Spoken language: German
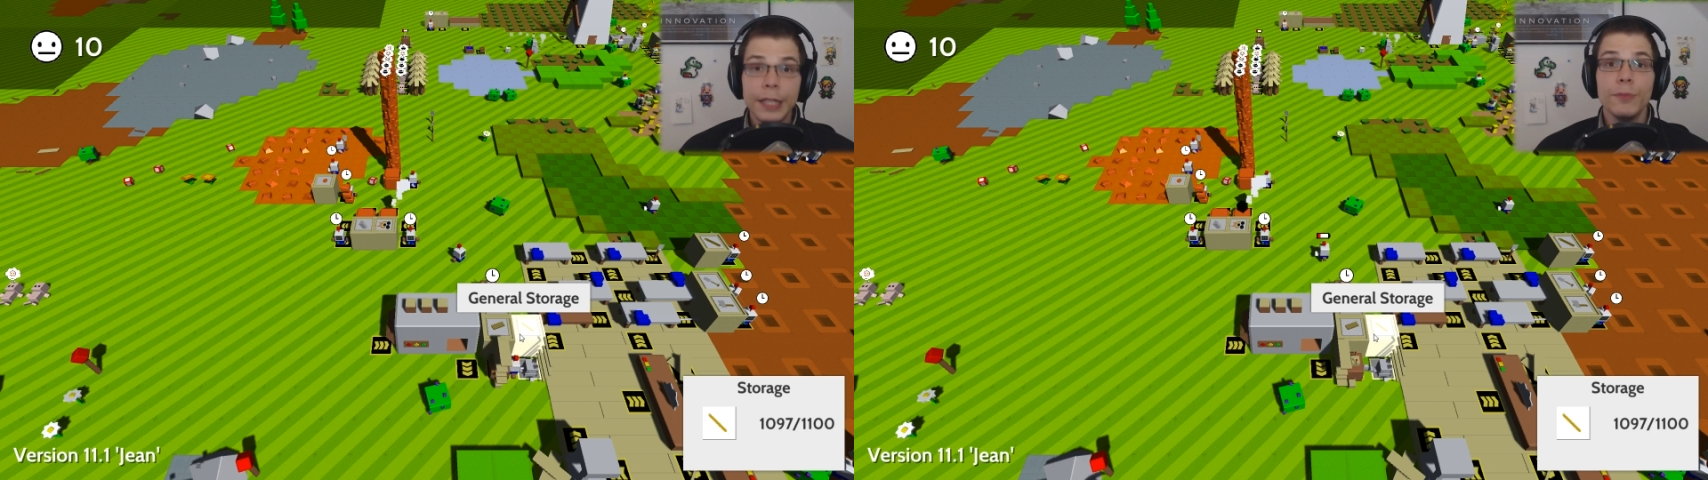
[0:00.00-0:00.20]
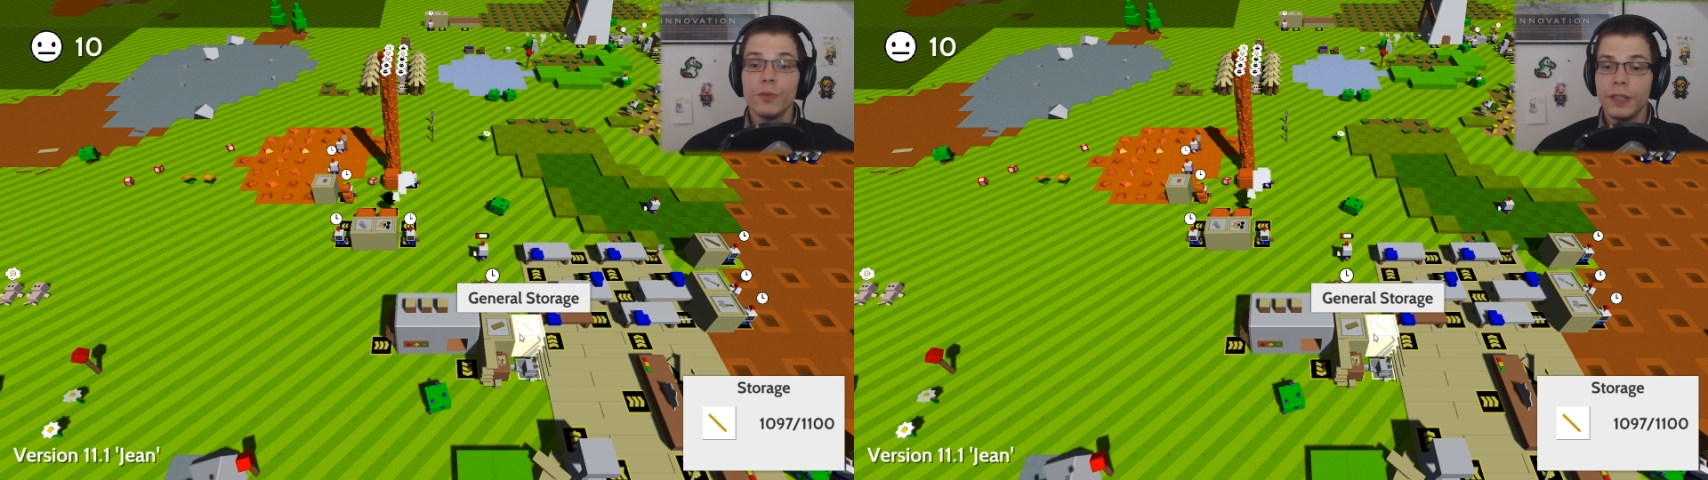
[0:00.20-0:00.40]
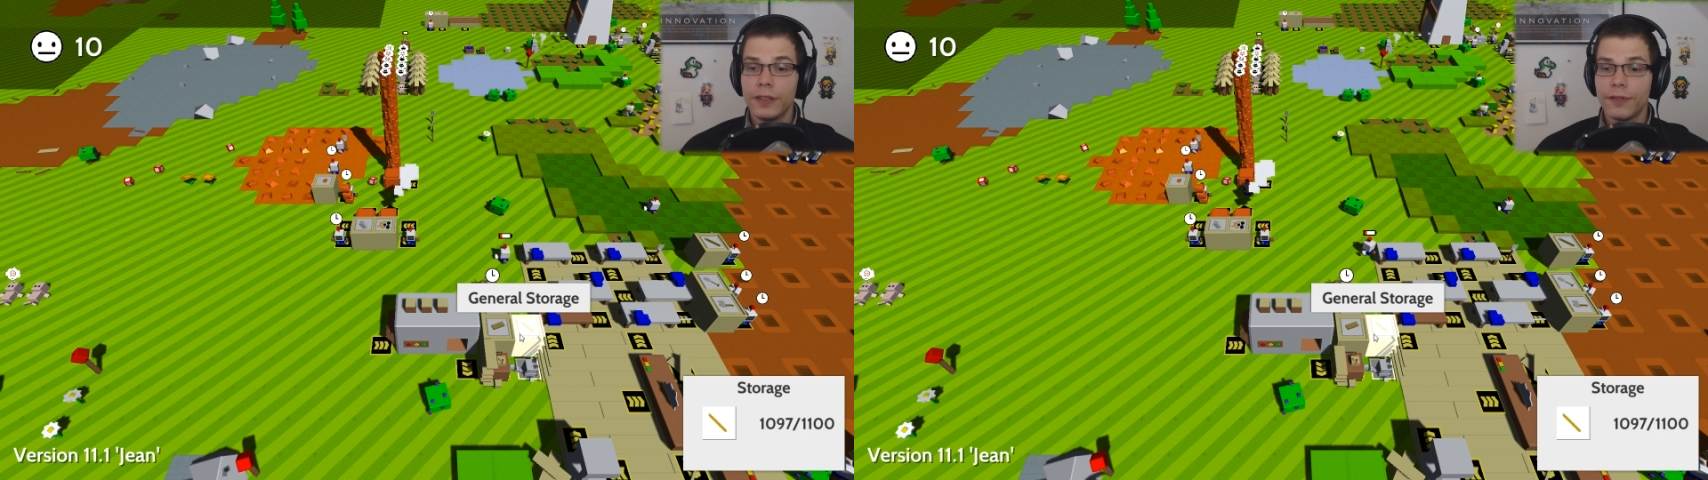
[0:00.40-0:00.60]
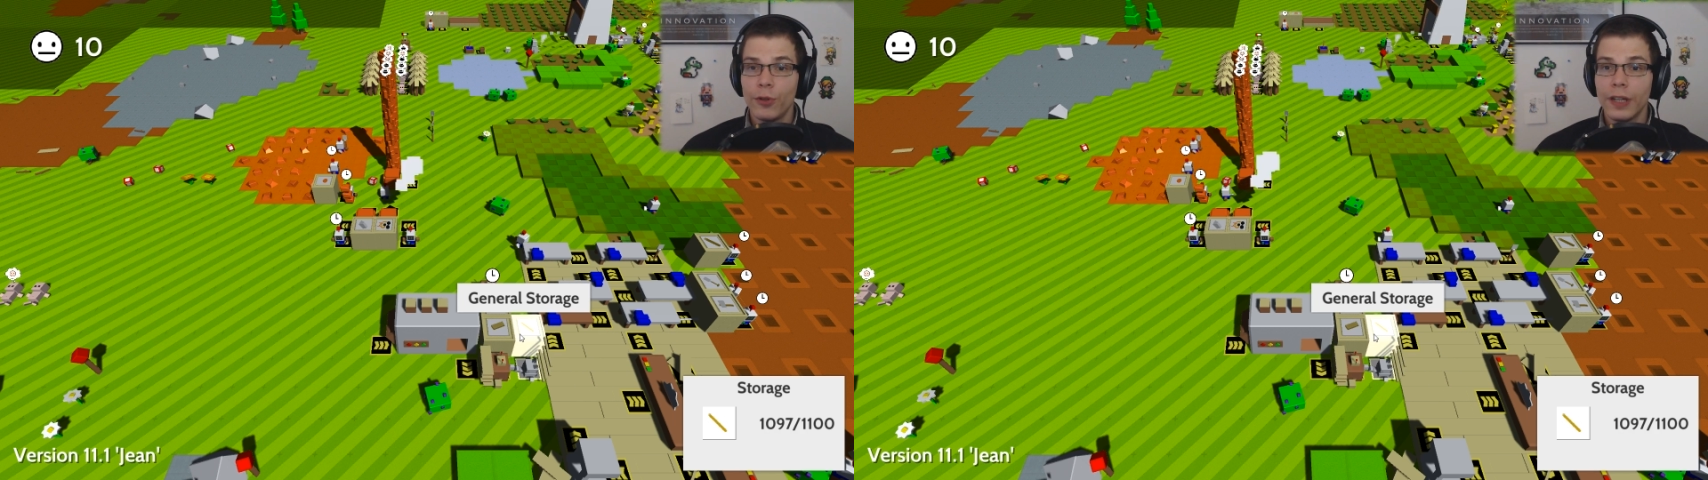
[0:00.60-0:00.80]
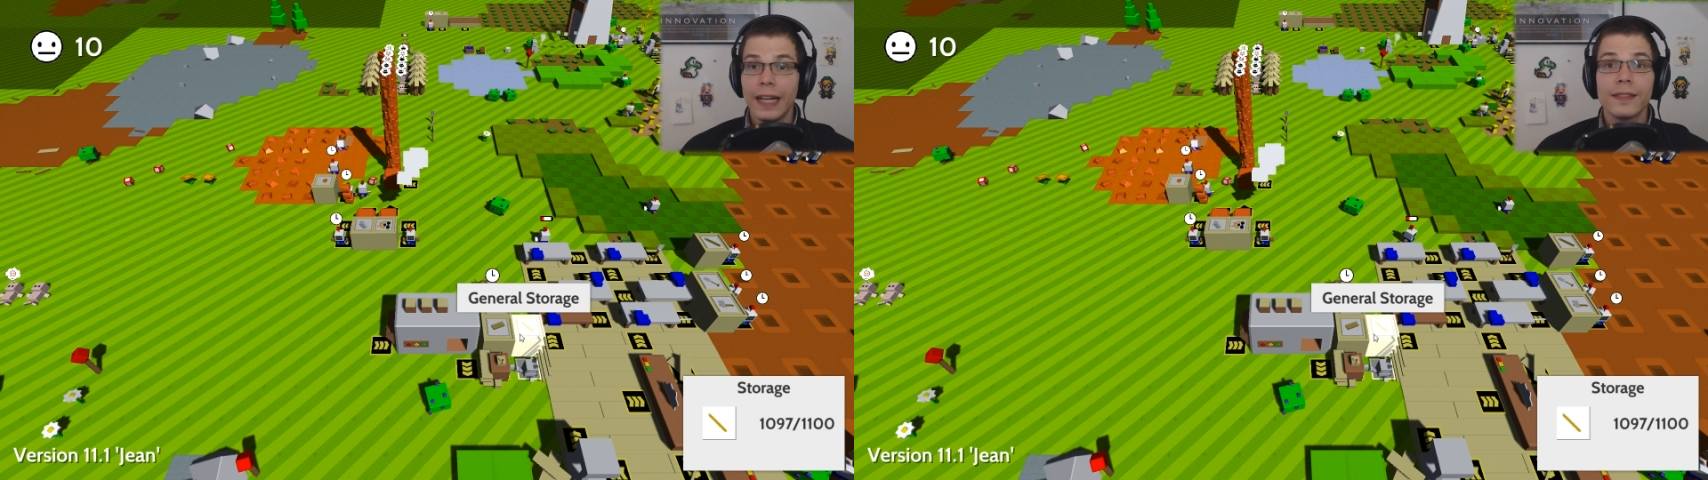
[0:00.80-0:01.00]
ich muss mit dieser
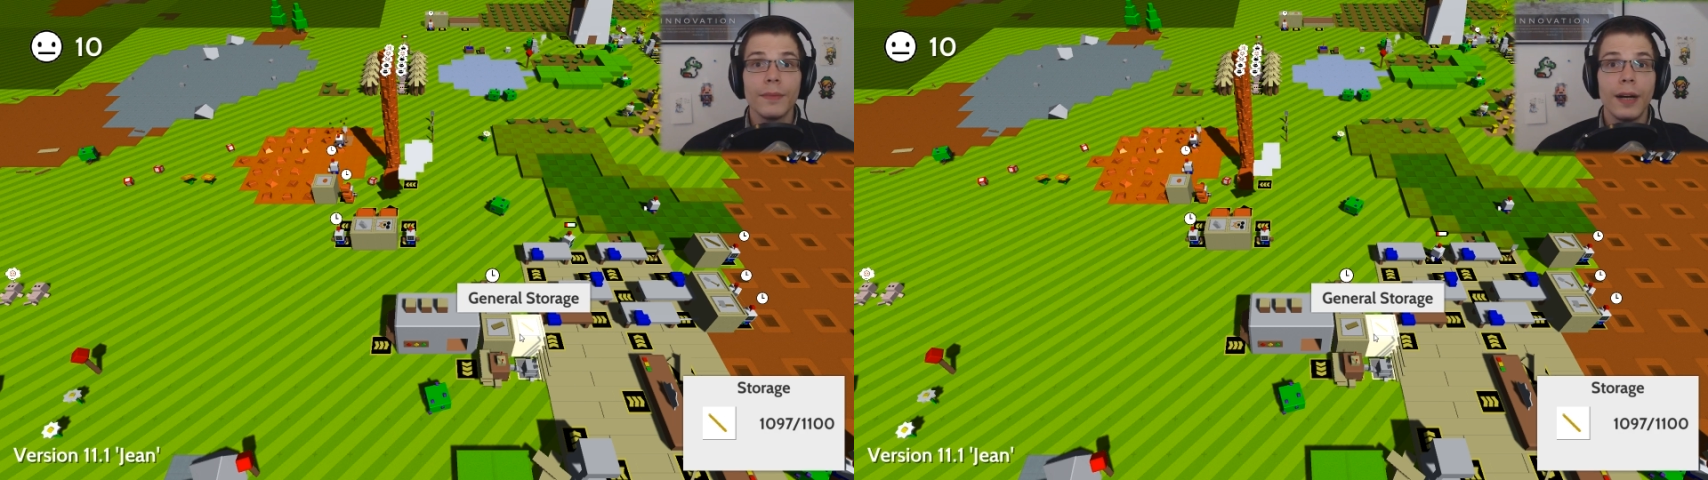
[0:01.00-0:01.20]
Folge langsam